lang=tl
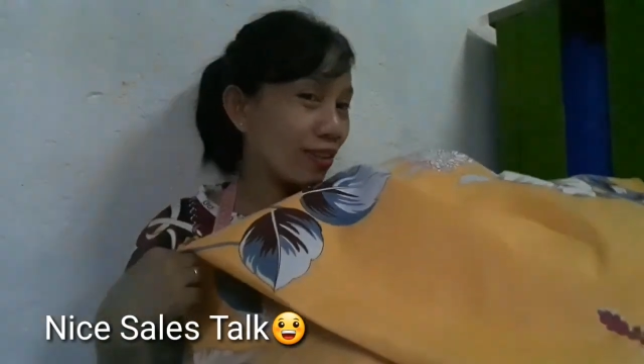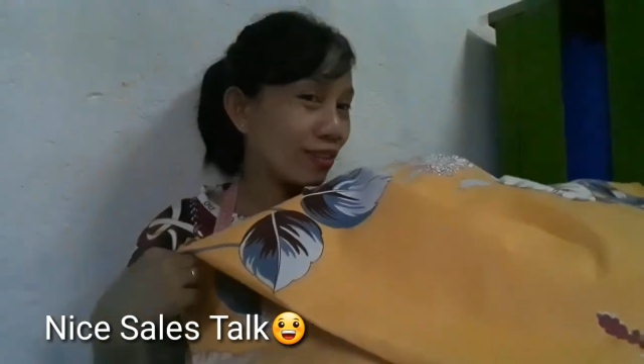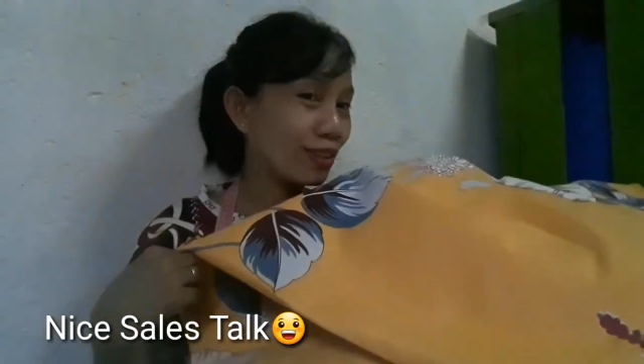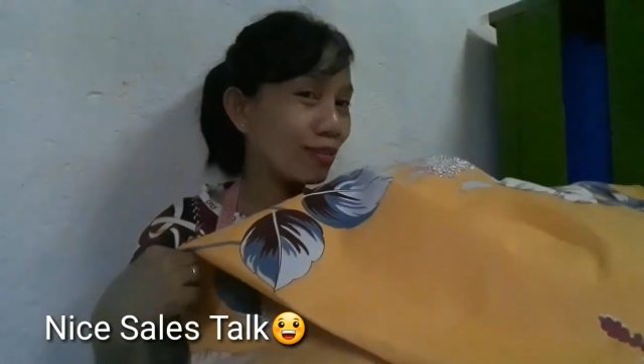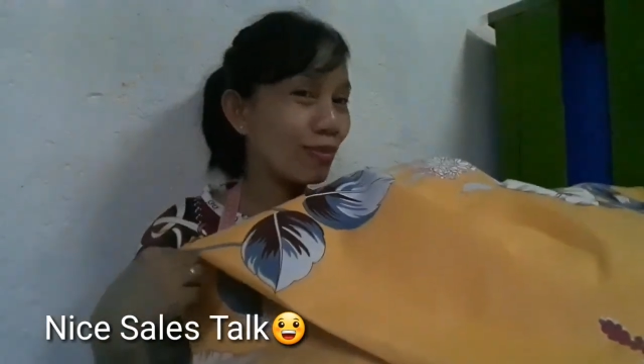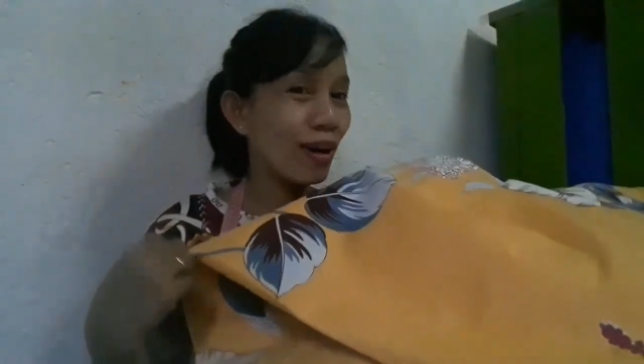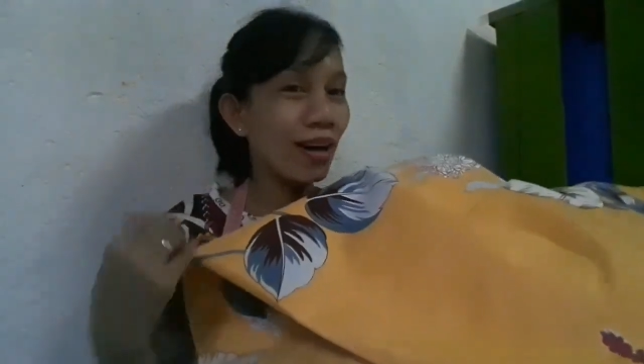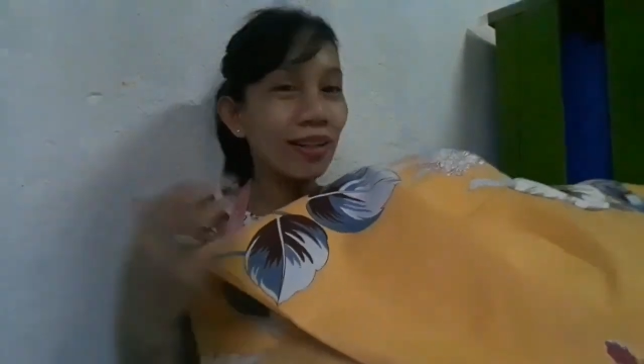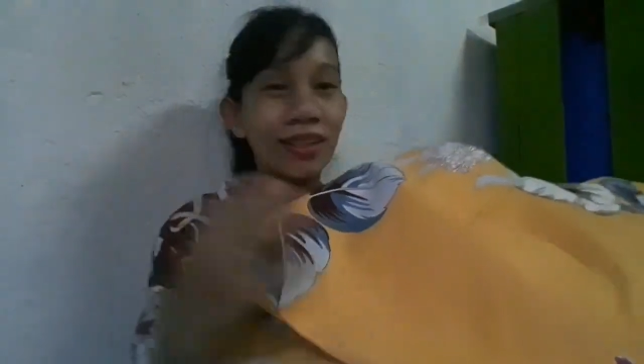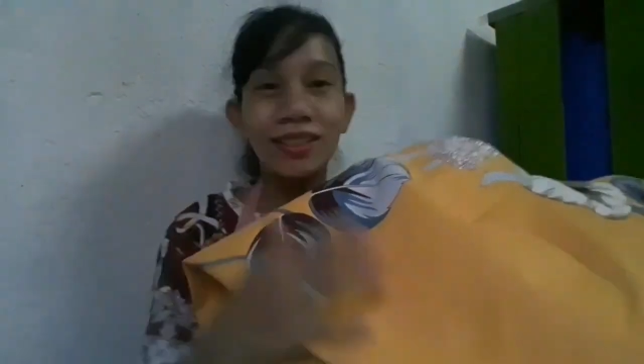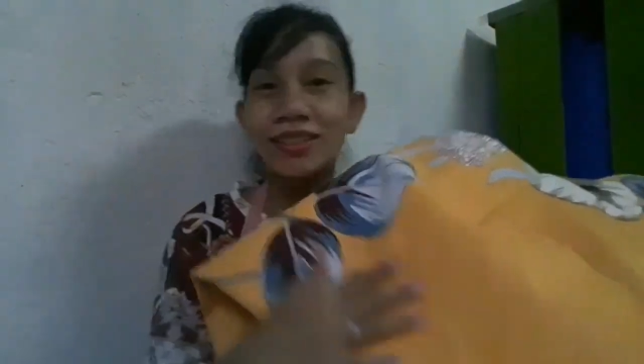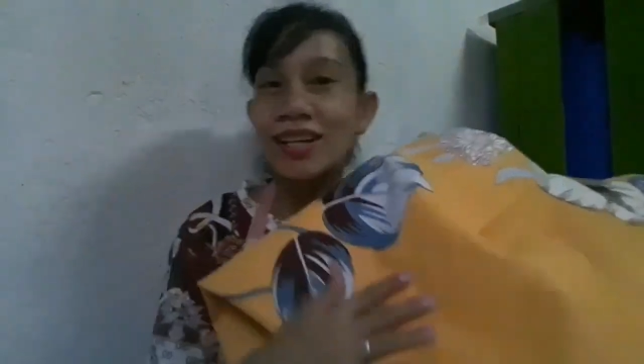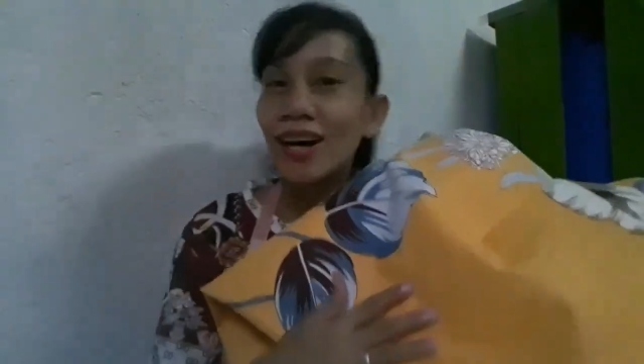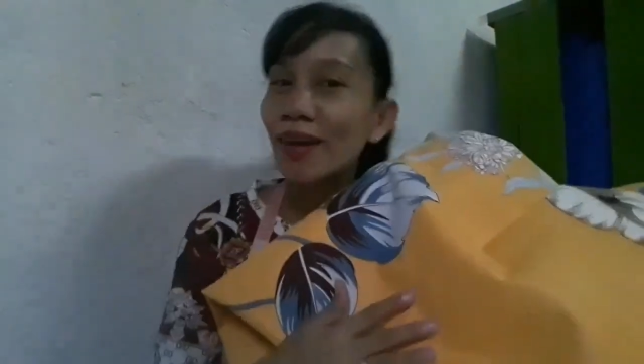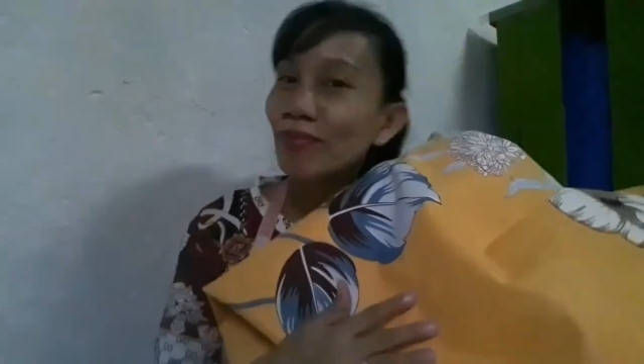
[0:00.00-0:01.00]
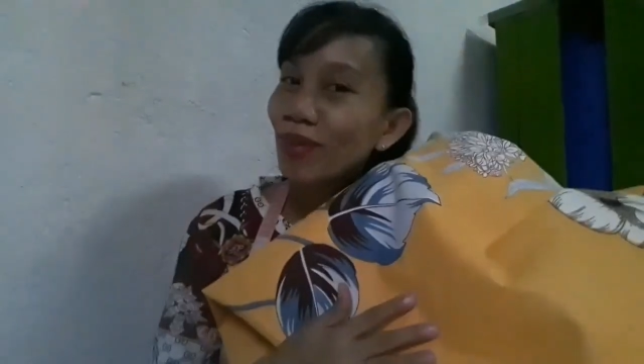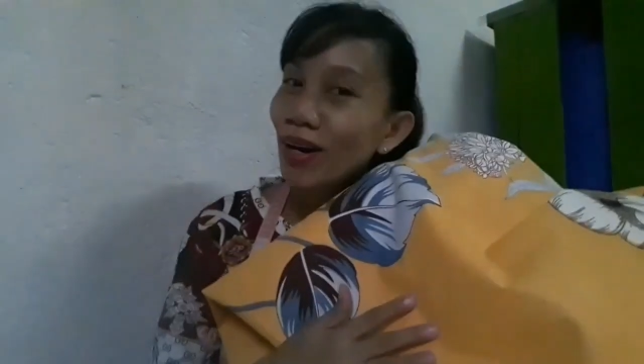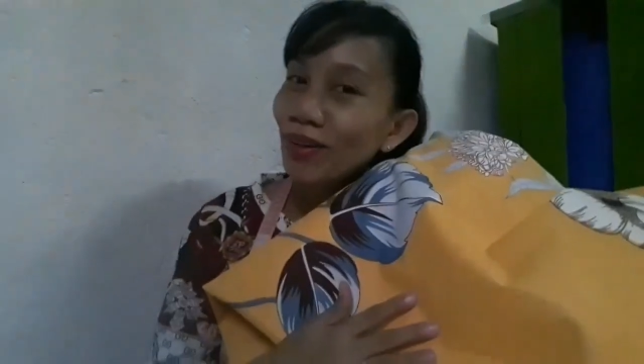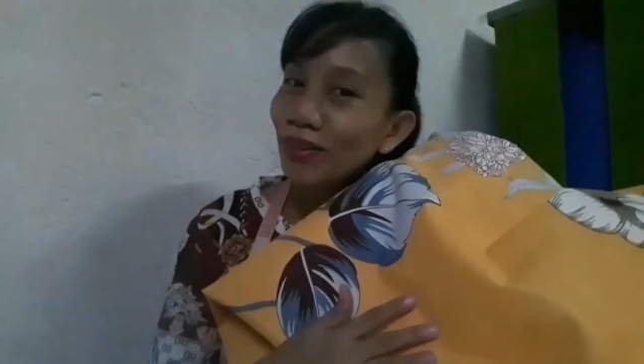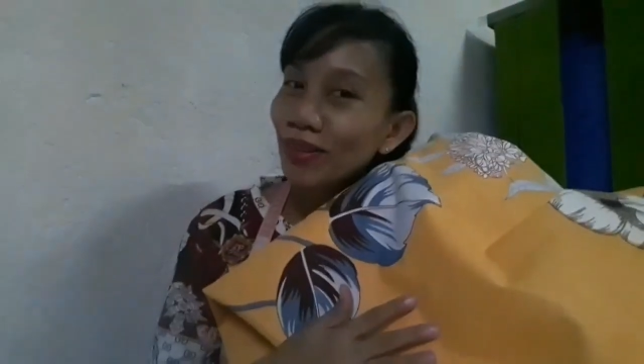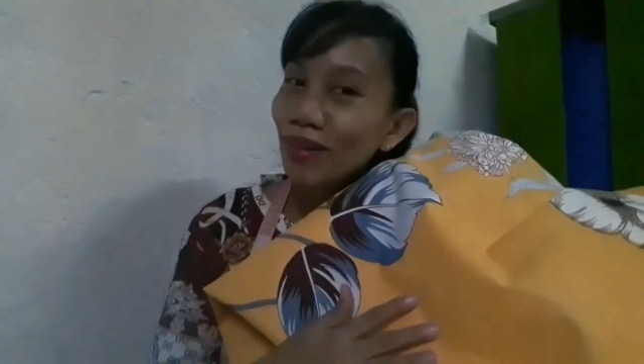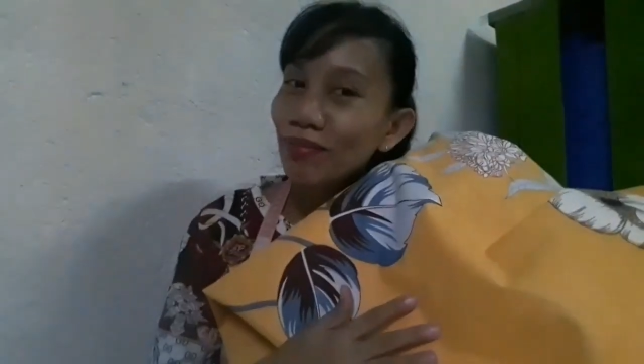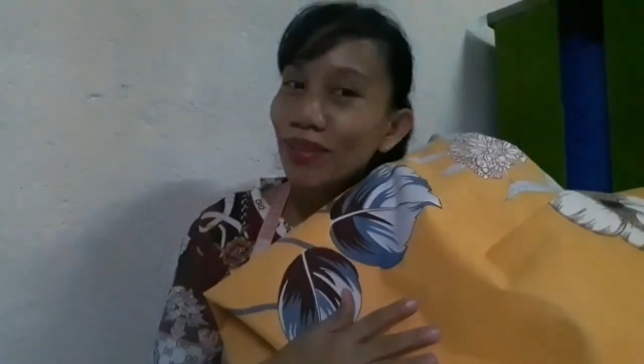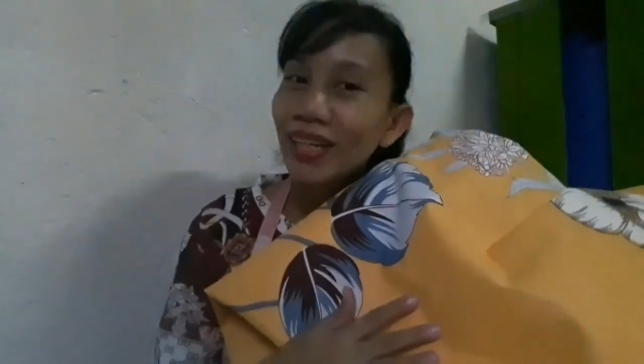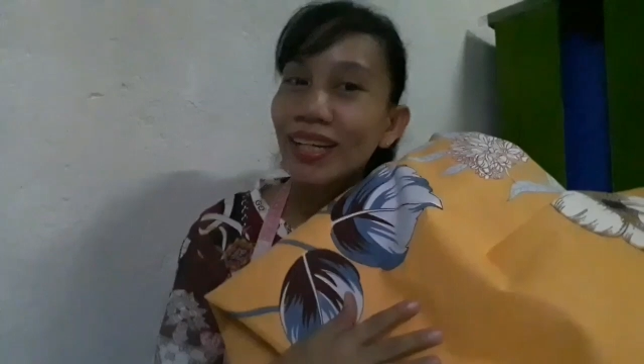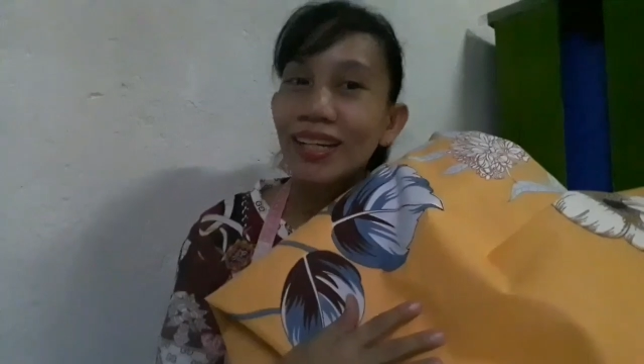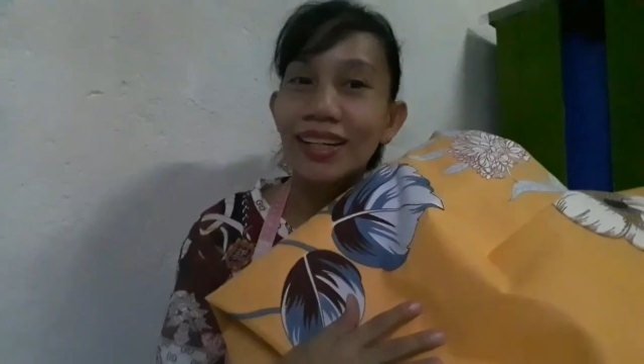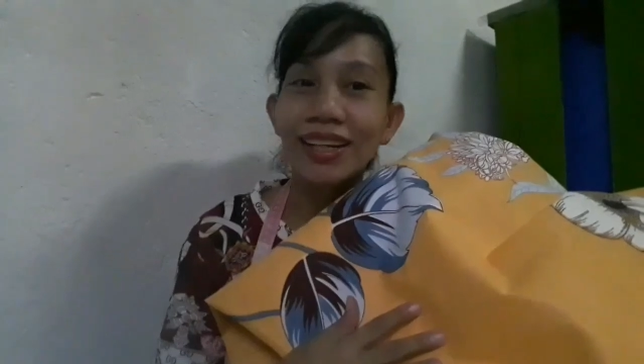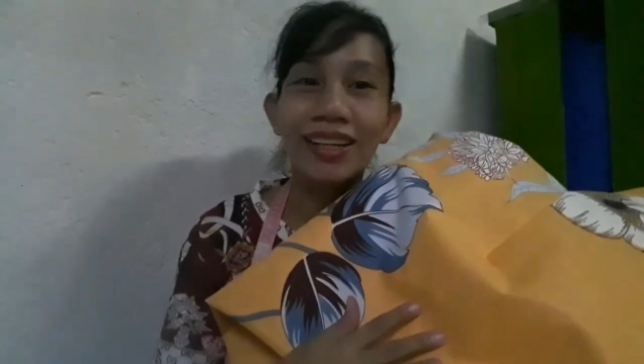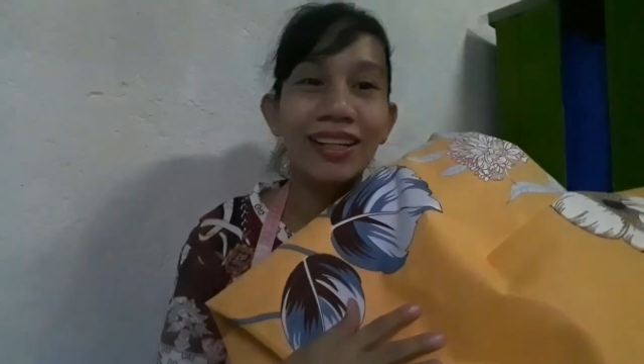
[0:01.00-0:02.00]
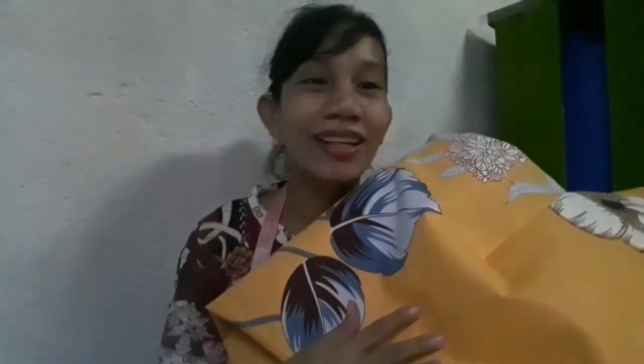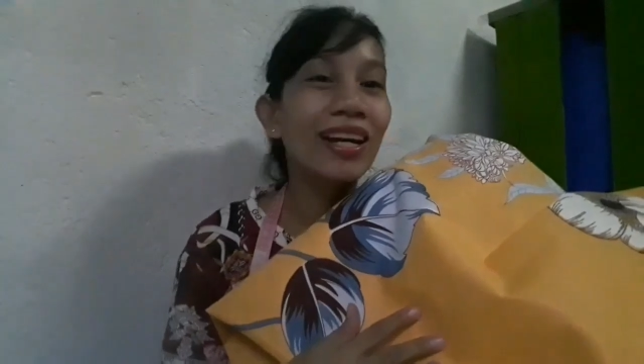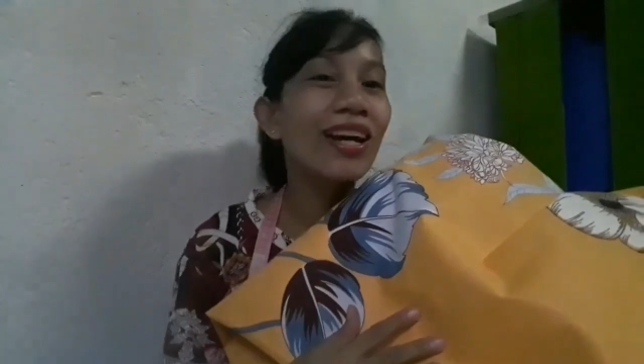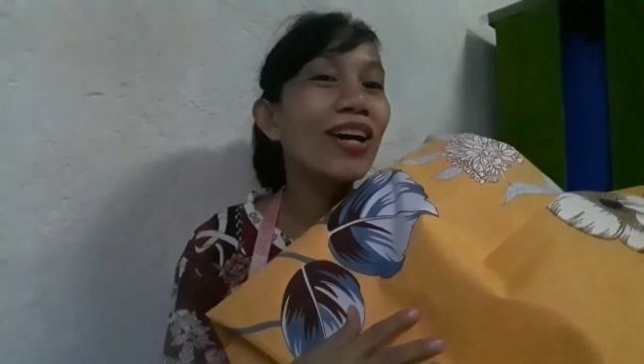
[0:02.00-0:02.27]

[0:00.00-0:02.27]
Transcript: O, di ba? Ang ganda po ako nabili. Eh.